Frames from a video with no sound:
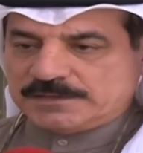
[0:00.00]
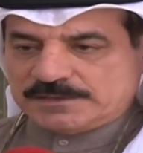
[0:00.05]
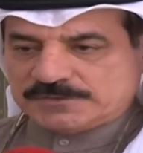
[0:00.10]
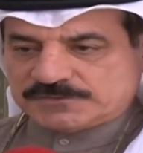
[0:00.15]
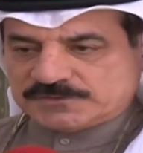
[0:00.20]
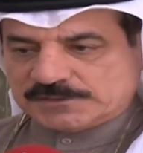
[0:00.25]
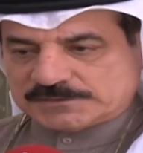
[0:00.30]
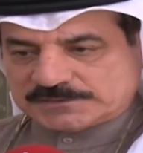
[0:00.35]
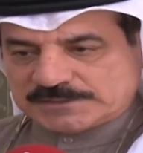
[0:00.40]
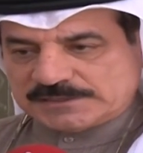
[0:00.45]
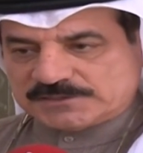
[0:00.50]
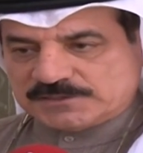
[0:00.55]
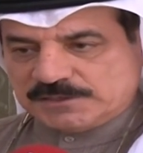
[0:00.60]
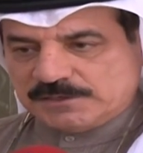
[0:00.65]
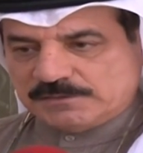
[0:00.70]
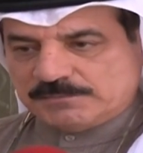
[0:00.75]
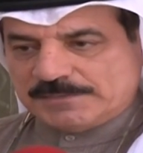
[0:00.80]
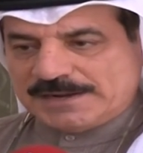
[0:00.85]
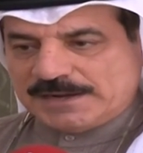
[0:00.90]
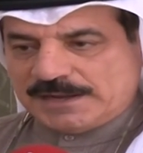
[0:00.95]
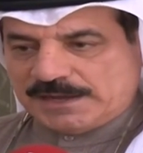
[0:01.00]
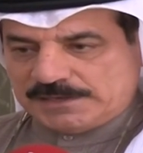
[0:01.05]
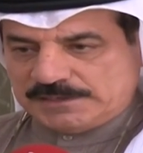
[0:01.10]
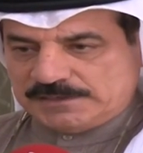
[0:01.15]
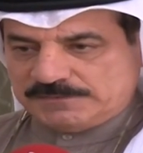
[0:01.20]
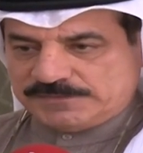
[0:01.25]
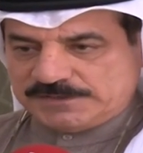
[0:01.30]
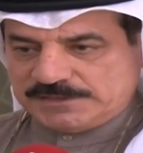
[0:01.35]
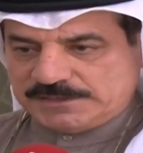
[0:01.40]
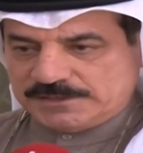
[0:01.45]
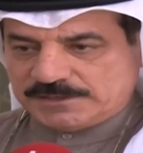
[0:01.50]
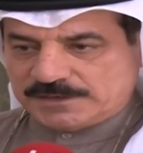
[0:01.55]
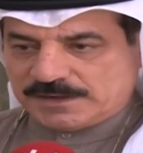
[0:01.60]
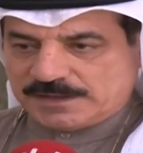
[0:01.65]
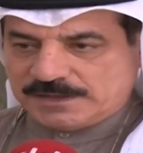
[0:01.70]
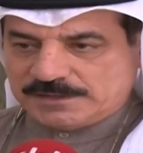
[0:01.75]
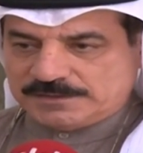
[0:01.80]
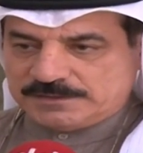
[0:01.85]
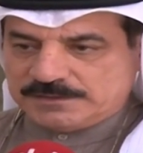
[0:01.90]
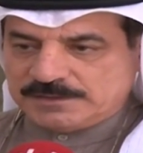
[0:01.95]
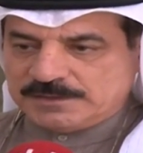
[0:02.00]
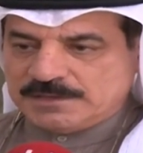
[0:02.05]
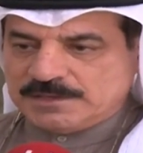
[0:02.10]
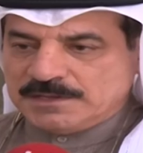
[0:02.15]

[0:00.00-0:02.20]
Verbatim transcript: سلطة الملالي في إيران